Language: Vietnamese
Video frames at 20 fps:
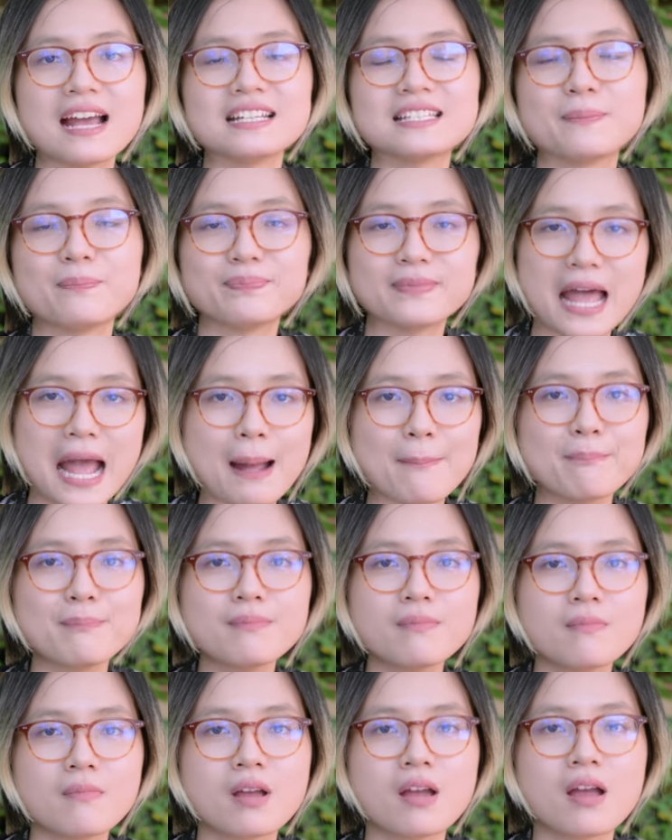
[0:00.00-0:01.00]
2.8,
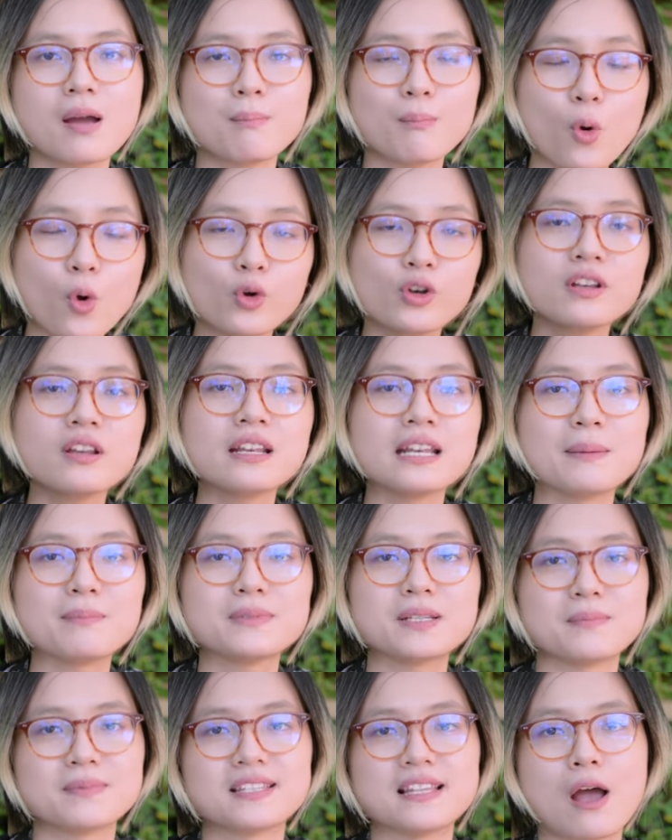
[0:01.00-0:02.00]
4,
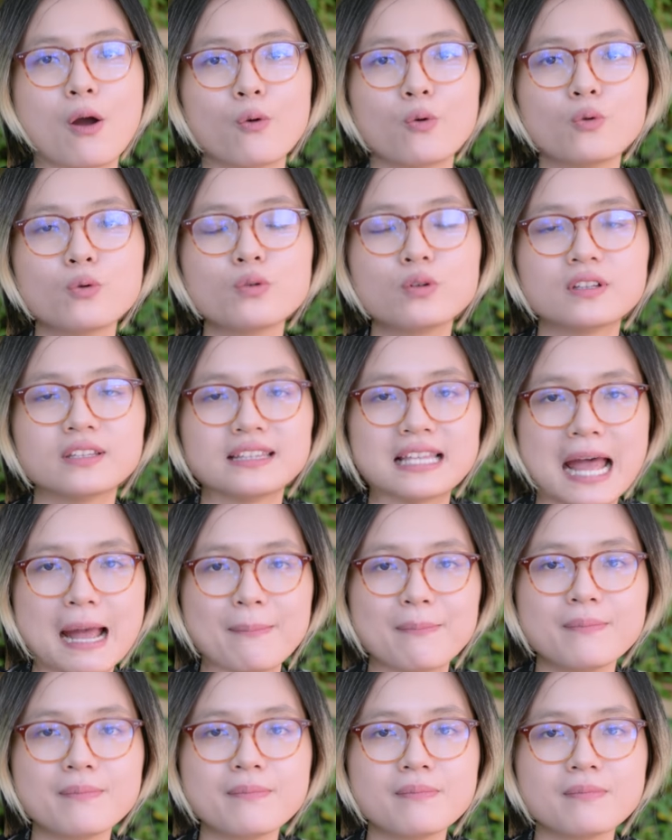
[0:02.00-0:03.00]
5.6,
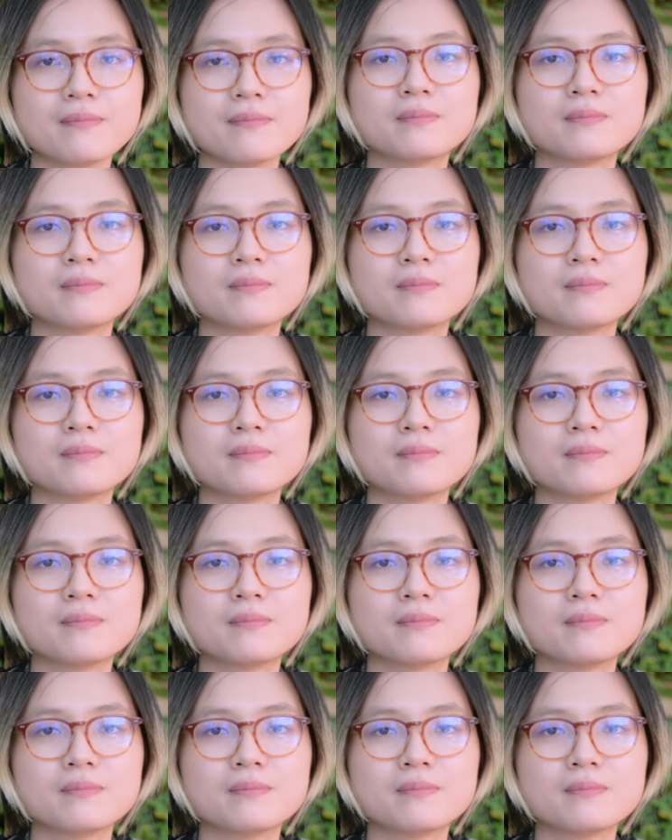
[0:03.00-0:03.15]
8,